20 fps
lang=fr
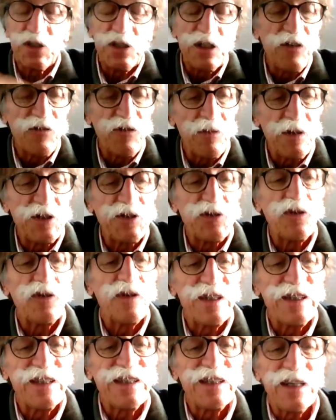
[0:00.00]
métier de
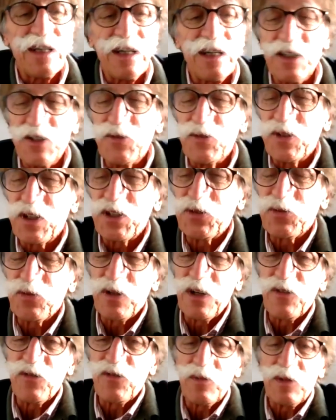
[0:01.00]
l'information et à
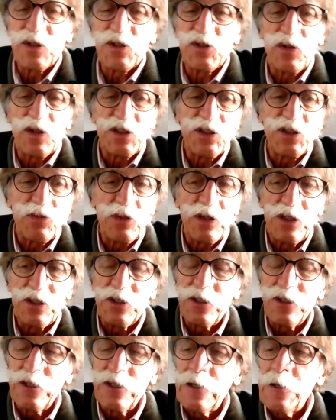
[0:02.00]
l'éducation, à l'information, à la
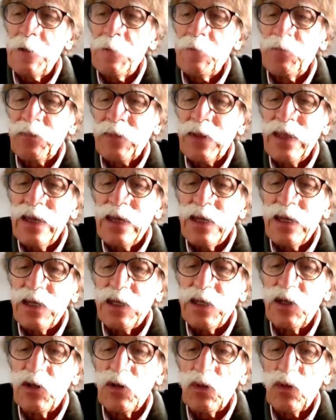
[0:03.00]
citoyenneté.
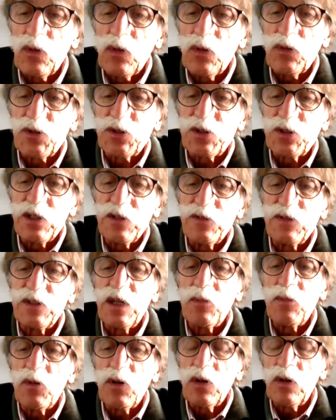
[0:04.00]
Et on, s'est
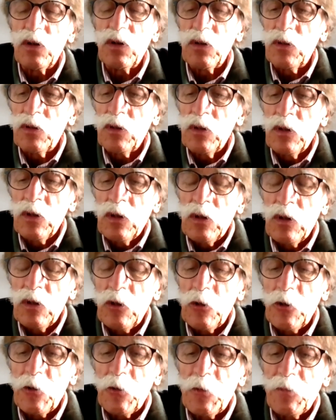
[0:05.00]
évidemment
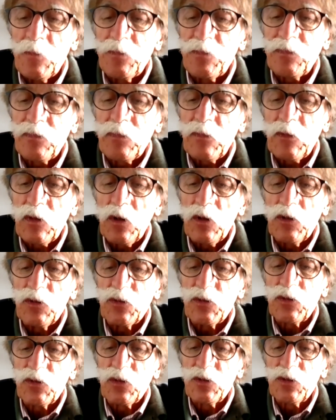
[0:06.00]
euh,
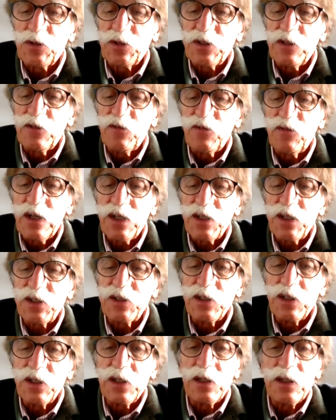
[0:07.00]
rendu compte qu'il fallait
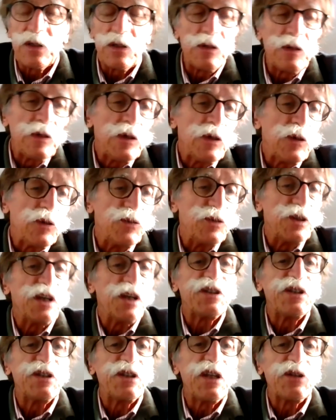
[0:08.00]
qu'il y ait euh, une
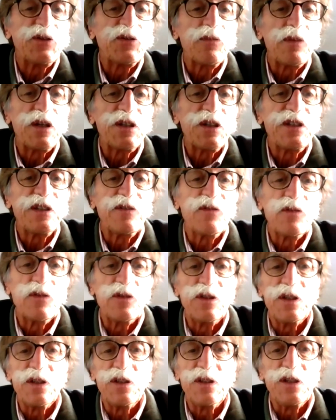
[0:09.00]
incitation
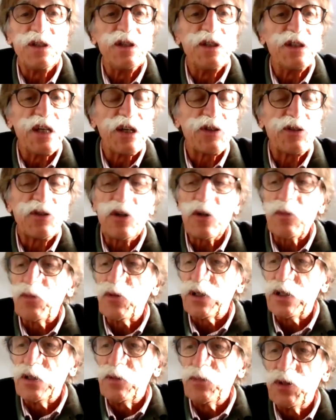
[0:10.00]
massive des, acteurs
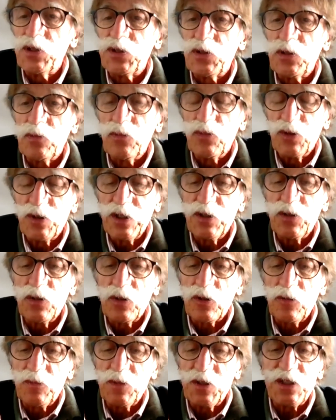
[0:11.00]
pour qu'ils puissent bouger.
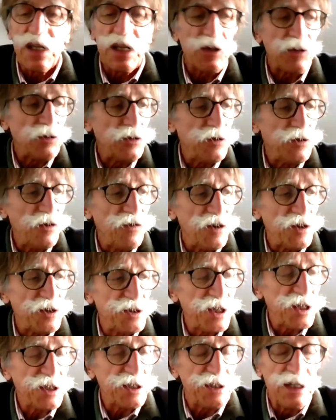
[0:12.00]
Donc le ministère de la Culture
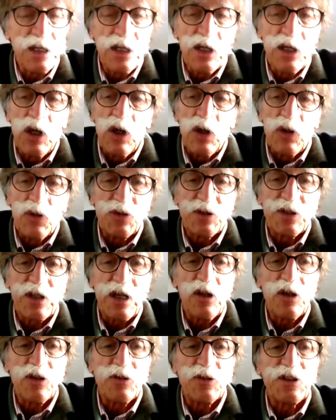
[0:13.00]
français, qui
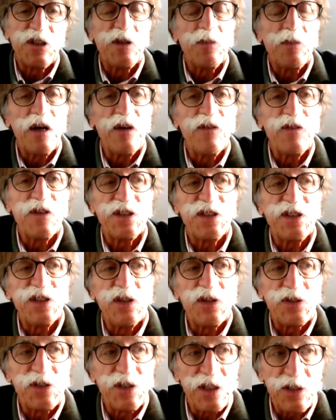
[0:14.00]
jusqu'alors ne s'était pas
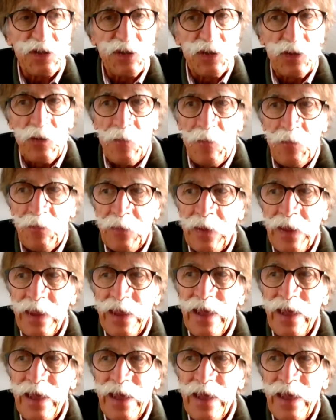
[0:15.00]
investi dans ces questions,